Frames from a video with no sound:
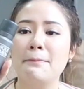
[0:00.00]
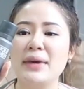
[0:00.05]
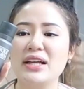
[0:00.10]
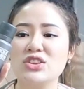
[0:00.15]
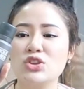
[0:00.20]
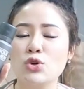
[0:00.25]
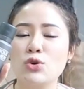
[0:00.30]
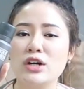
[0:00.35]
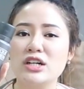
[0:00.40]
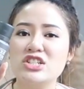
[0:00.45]
เป็น
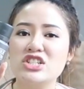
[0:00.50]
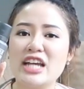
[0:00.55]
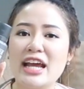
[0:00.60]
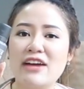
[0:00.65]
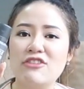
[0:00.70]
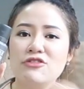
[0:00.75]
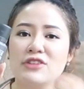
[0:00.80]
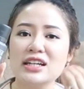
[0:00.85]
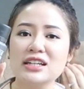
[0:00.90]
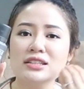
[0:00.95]
ตัว
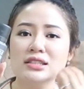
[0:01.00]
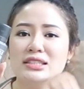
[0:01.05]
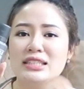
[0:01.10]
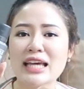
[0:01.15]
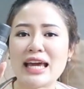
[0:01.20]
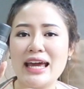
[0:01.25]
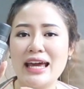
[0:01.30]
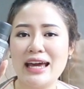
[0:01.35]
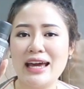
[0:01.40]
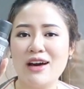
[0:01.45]
Shaving
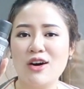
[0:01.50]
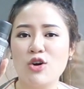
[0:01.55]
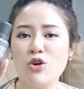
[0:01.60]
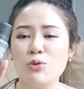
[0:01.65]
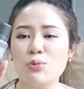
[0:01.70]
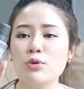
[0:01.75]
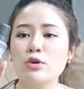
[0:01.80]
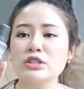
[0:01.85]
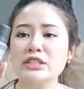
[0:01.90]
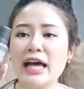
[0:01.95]
Gel
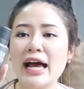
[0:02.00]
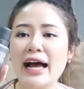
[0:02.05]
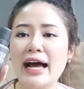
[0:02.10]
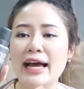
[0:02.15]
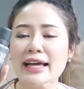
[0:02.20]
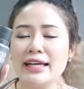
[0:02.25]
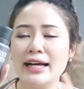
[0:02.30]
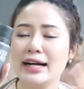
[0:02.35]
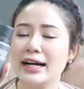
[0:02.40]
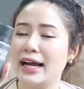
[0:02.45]
ผู้ชาย
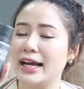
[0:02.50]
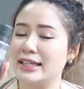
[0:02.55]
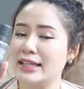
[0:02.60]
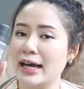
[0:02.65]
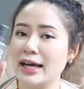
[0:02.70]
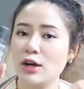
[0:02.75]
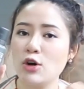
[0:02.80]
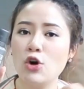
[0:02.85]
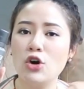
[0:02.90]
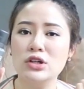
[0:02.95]
ยังไง
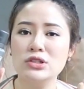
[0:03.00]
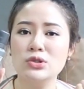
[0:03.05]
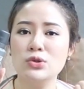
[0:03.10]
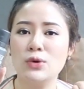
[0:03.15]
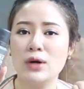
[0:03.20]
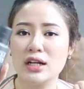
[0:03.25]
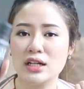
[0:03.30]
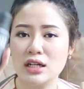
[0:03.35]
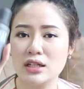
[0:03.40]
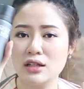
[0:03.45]
ถ้าโกนหน
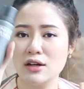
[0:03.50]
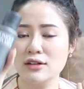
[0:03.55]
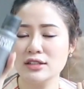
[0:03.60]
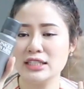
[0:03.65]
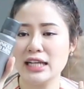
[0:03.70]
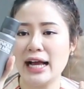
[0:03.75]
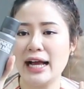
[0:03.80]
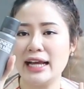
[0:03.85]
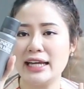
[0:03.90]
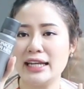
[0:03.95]
วดก็ต้อง
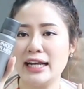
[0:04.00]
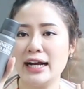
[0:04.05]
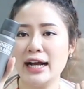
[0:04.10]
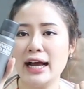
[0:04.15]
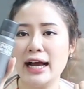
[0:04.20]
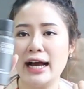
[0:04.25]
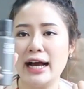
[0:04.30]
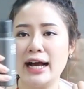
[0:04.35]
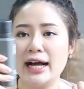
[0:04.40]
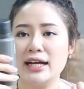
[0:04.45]
ใช้นะ
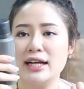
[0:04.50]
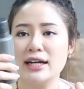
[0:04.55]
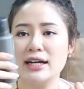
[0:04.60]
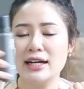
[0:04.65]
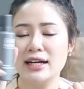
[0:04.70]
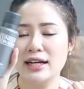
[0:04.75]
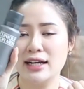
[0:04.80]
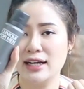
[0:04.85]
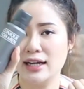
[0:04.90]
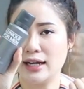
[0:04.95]
คะ
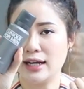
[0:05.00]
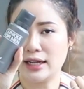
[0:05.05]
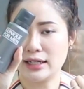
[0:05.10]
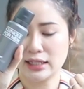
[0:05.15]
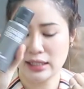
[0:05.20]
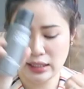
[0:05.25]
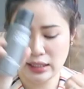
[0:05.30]
อัน